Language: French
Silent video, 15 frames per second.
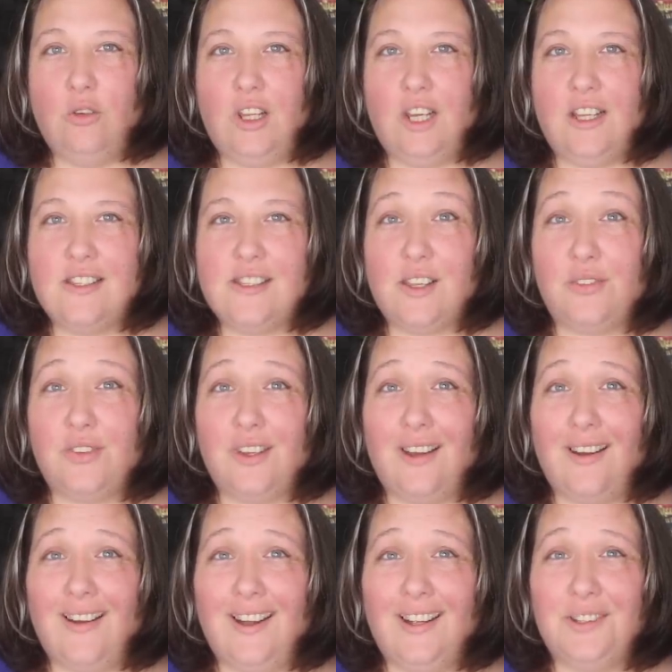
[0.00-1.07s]
voilà, ça fait
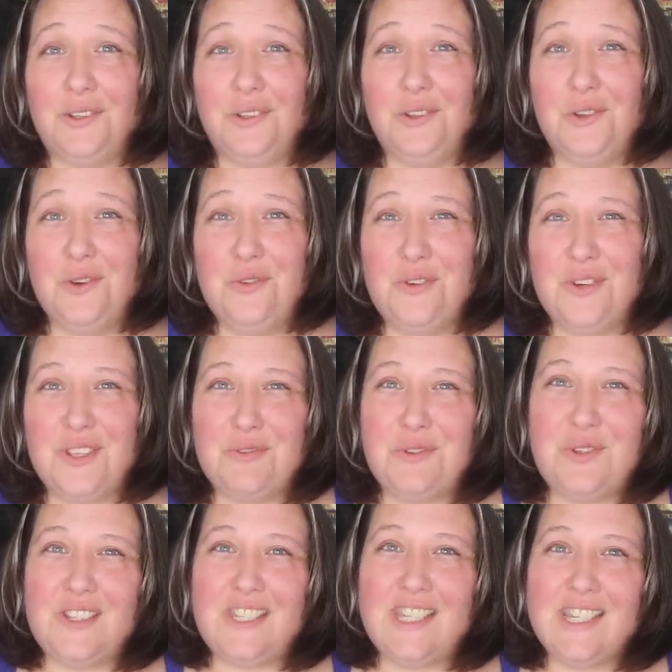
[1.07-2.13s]
un, truc de ouf au niveau
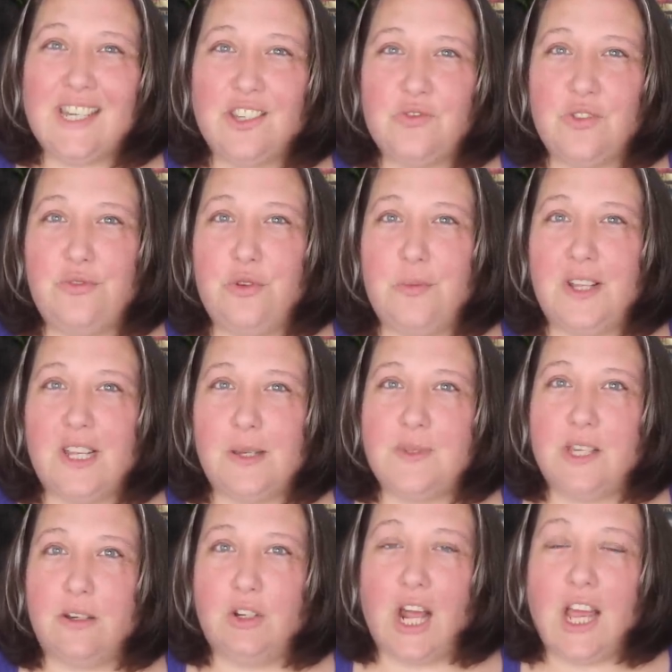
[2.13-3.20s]
du titre. Je vais vous le mettre comme
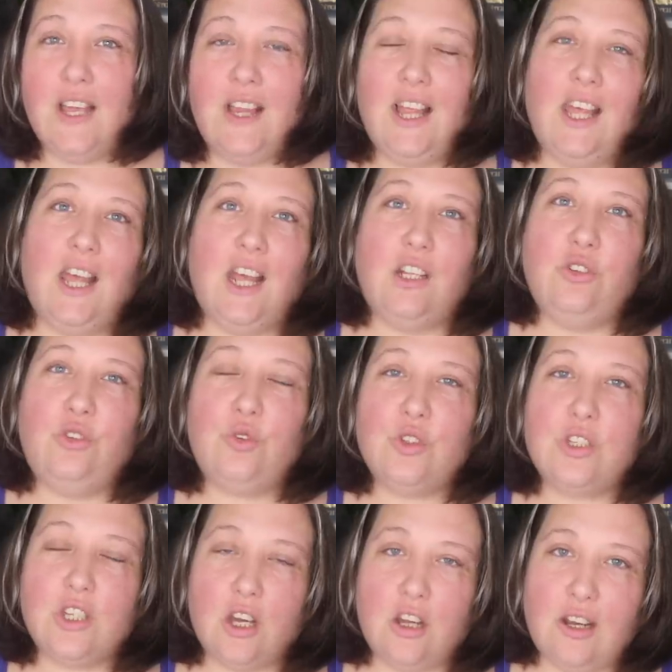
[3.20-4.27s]
ça, voilà.
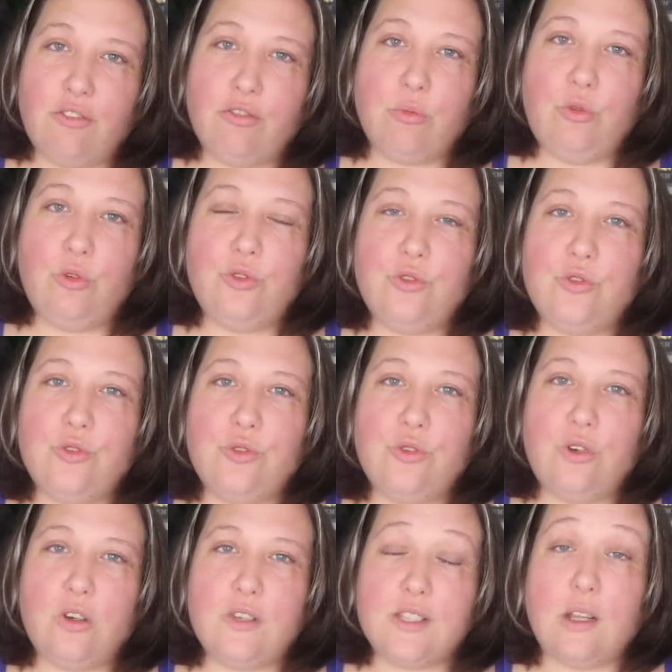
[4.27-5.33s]
Donc euh, La Formule de
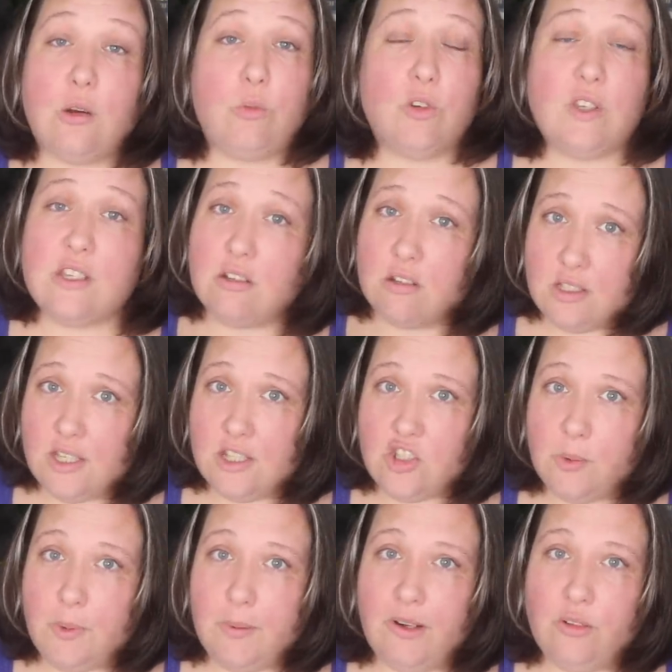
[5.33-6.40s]
Dieu, euh, c'est un roman qui est sorti il y a
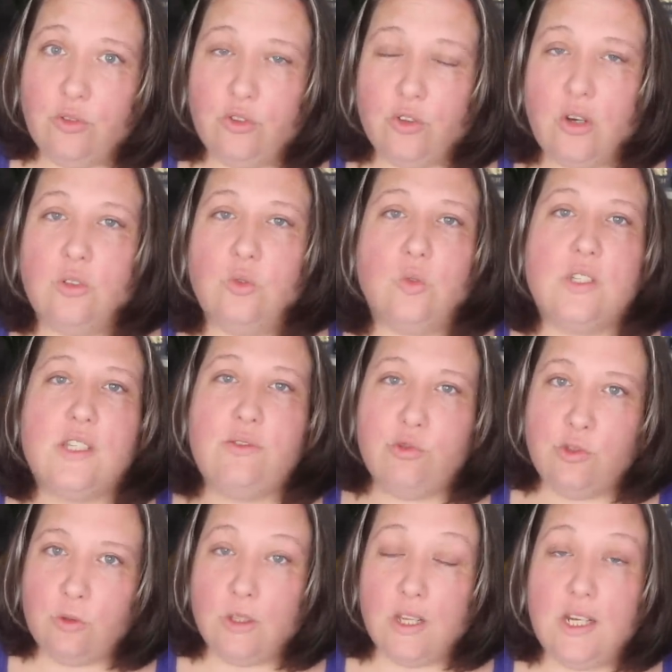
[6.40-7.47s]
déjà pas mal de temps. Hein. donc si
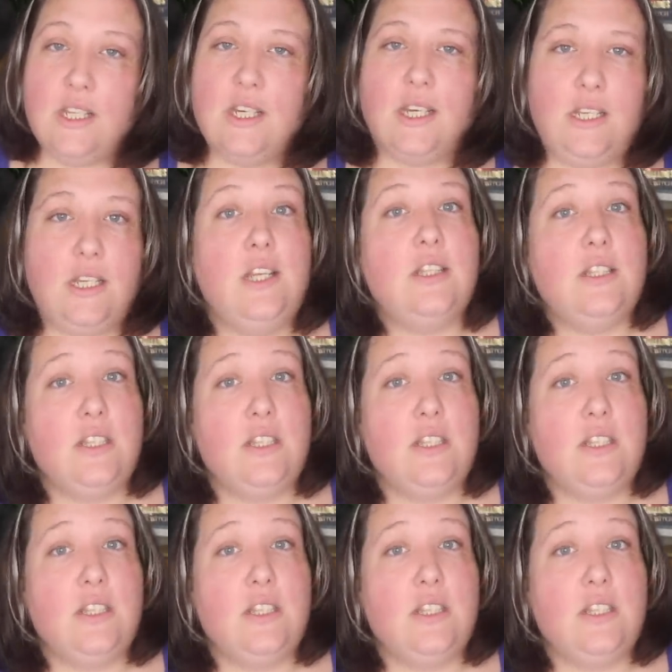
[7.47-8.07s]
vous souhaitez le lire, il est